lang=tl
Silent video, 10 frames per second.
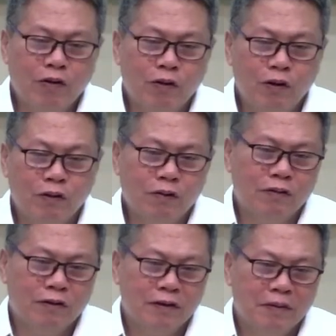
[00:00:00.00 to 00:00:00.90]
lolo
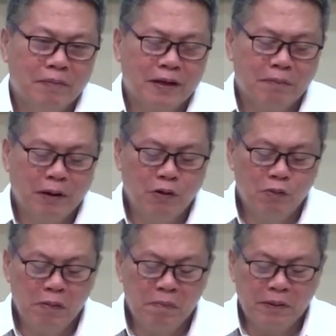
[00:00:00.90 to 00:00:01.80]
para ba
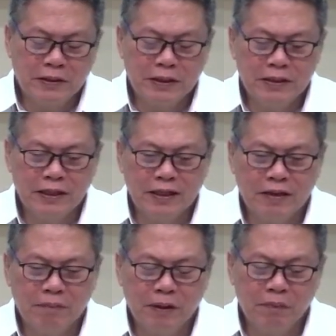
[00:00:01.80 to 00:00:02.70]
lumapas na diyan eh.
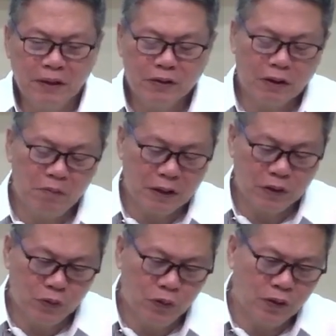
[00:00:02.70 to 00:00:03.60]
Pero pwede kami
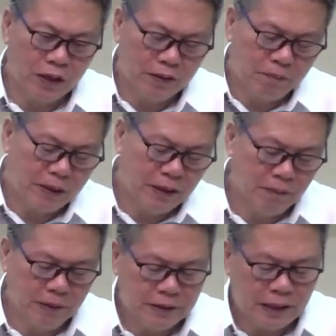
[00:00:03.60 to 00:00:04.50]
magturo at
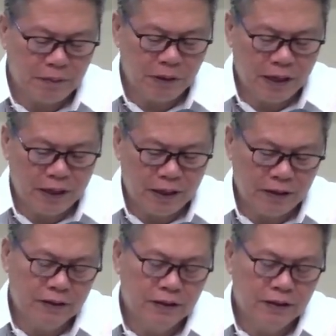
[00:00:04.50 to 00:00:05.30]
maggabay sa aming anak